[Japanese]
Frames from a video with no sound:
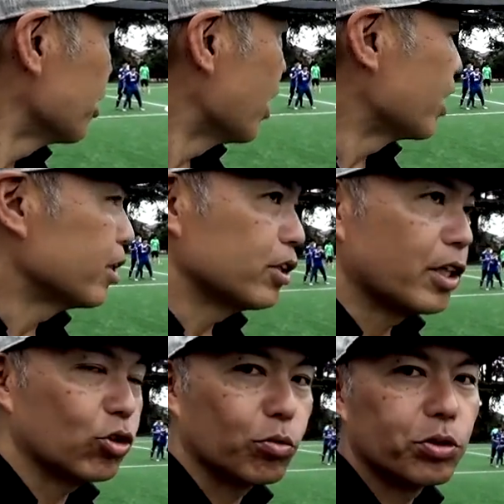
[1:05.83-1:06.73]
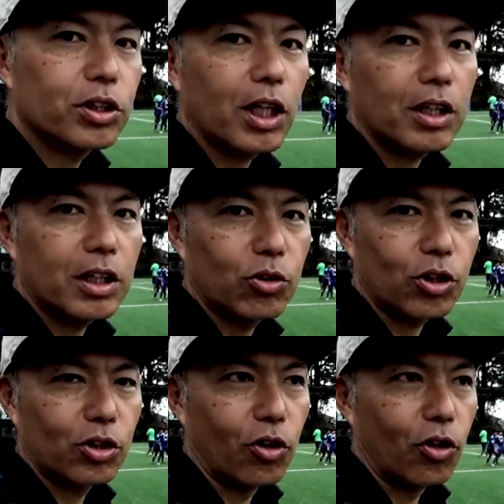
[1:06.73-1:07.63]
あれですねちょっとぶつかった
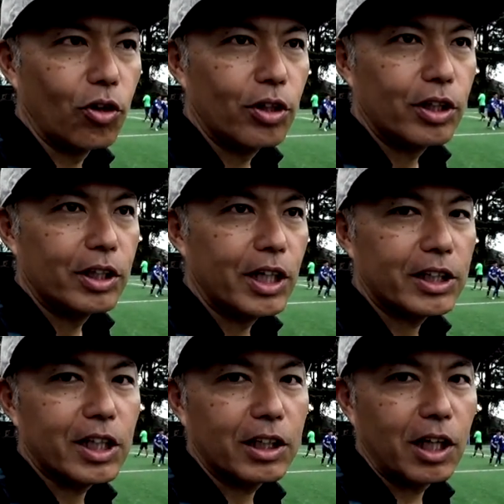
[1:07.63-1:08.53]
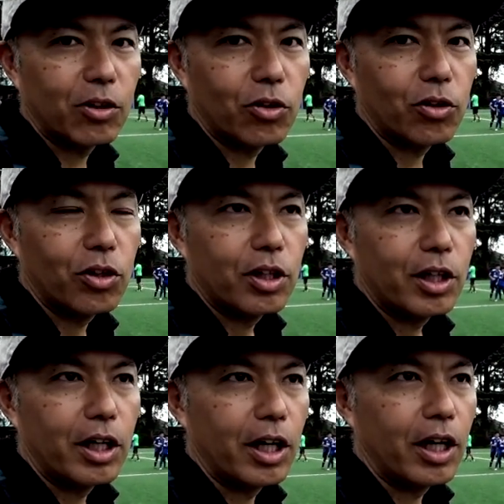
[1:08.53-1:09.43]
時のいなし方の、
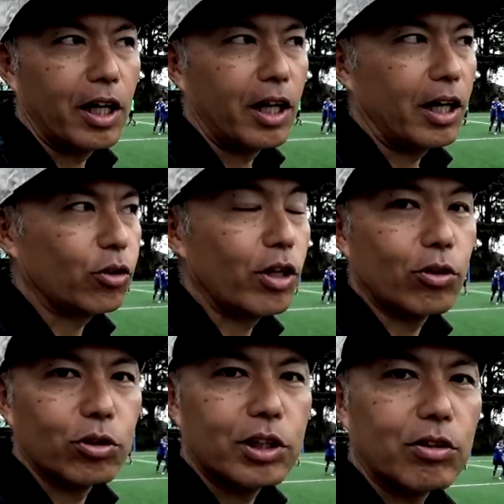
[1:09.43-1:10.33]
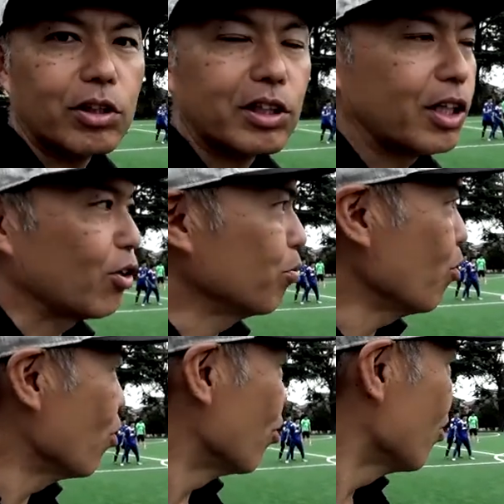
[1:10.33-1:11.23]
えトレーニングをしてるんですけれど
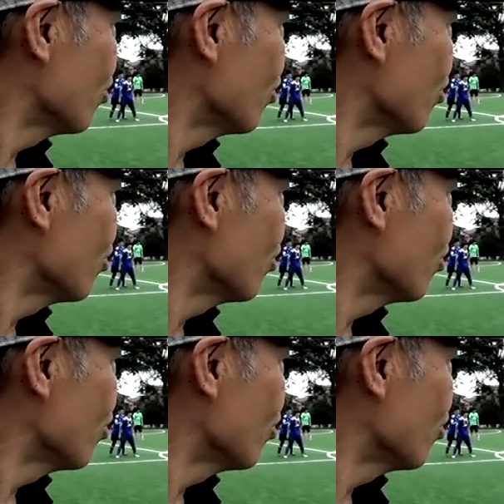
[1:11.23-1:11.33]
も